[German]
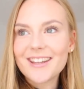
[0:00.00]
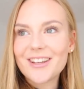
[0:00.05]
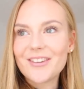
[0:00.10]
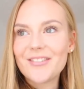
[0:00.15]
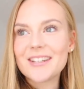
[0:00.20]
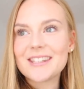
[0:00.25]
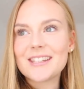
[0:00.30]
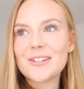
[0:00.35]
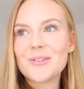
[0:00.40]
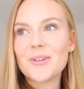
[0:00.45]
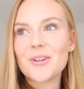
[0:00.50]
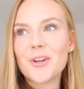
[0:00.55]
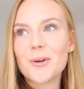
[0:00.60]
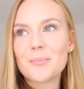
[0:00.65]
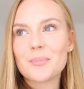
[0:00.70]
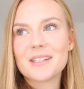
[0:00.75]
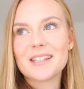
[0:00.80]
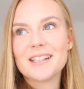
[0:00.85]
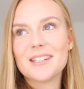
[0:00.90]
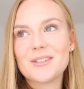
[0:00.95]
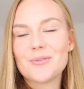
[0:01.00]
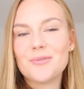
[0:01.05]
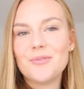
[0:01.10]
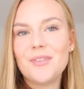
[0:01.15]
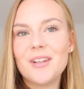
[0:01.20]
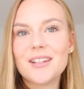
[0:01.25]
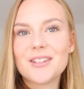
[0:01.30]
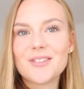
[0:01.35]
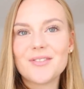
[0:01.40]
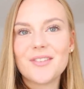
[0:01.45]
Ich weiß halt nur nicht, ob das halt zu so
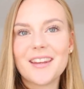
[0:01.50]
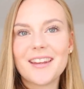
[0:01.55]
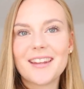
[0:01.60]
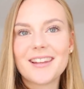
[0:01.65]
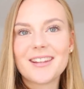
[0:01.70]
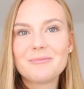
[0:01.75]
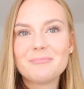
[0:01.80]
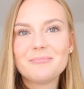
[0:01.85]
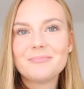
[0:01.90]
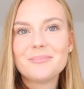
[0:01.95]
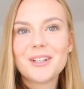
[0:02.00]
viel ist, wenn ich